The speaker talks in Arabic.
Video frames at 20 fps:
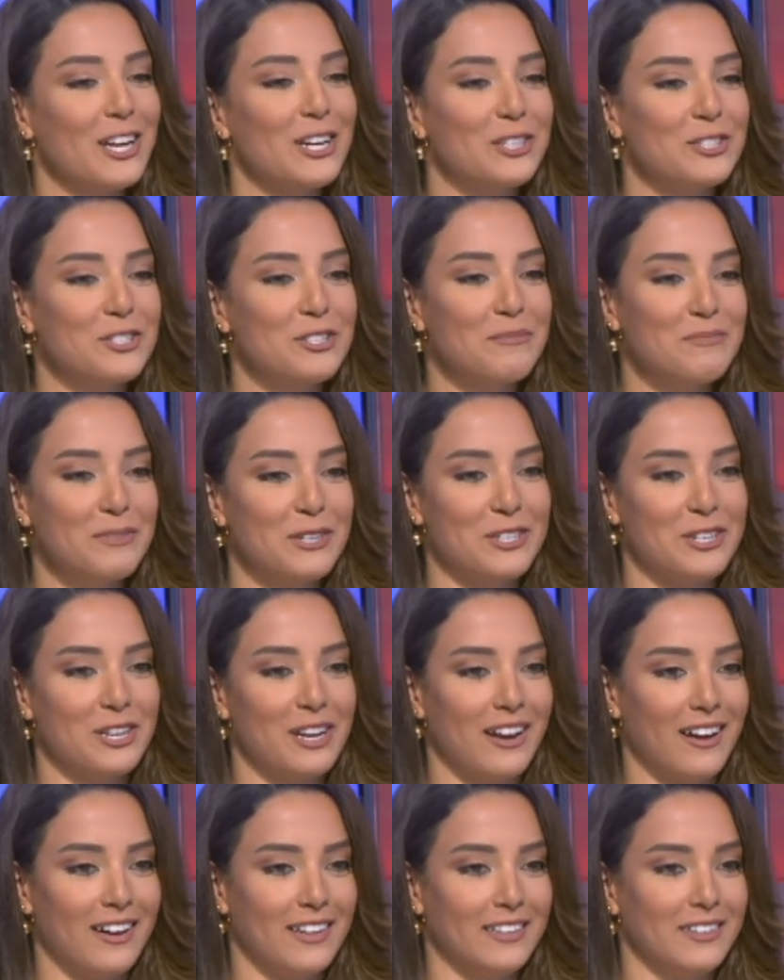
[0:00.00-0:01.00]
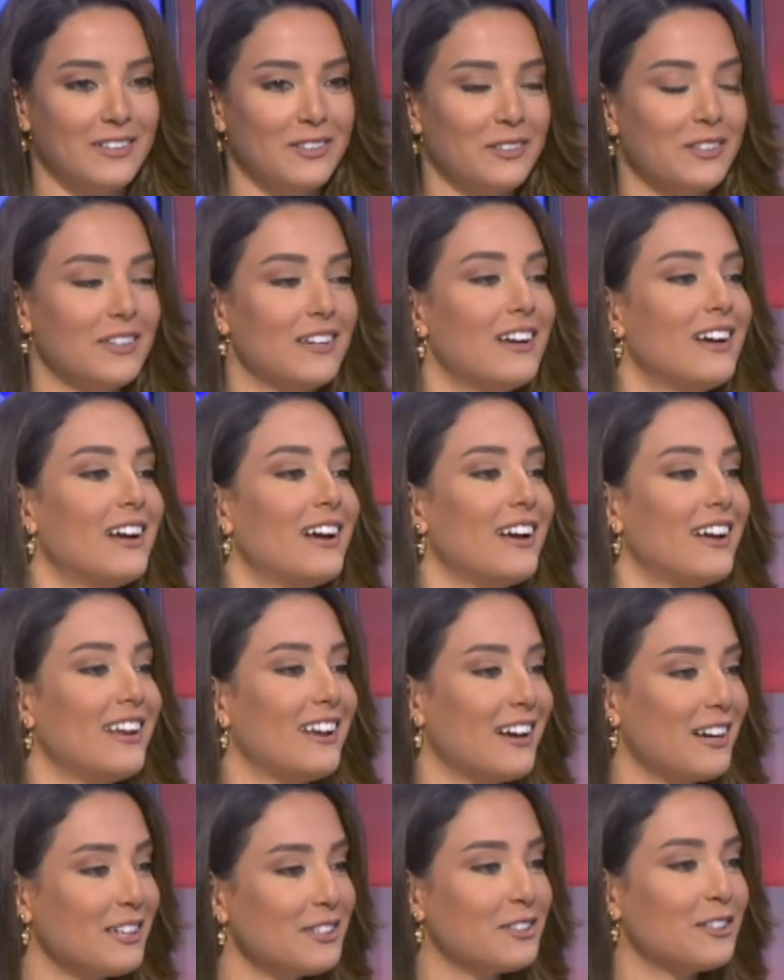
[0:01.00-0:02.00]
صار الجيم بيجي لعنا نعم
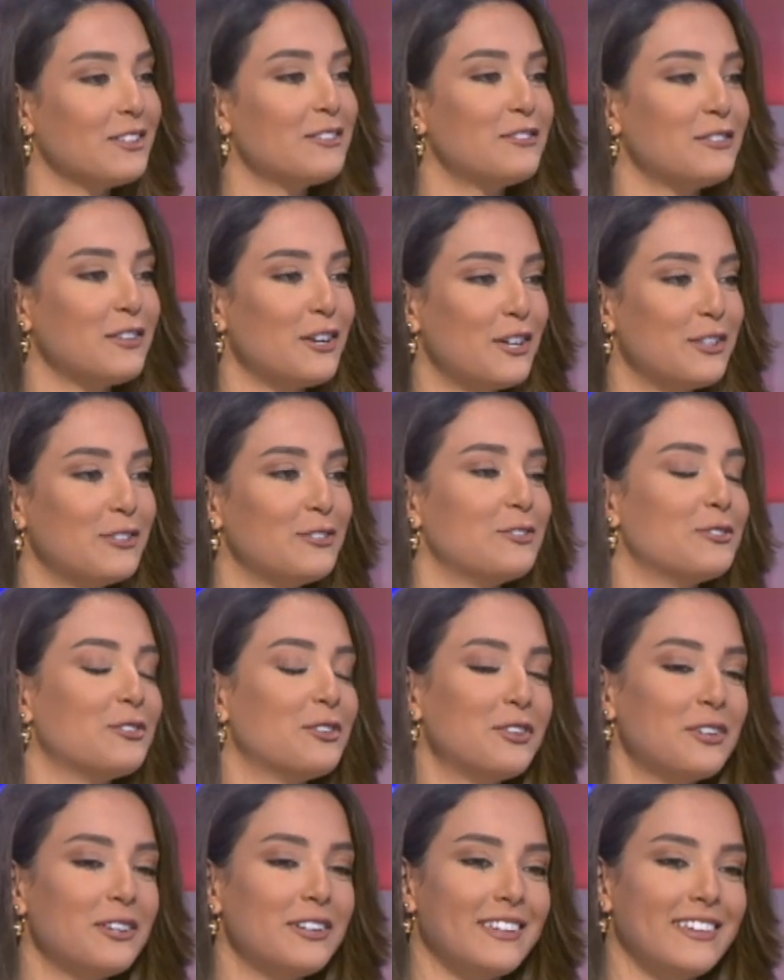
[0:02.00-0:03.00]
الهدف انه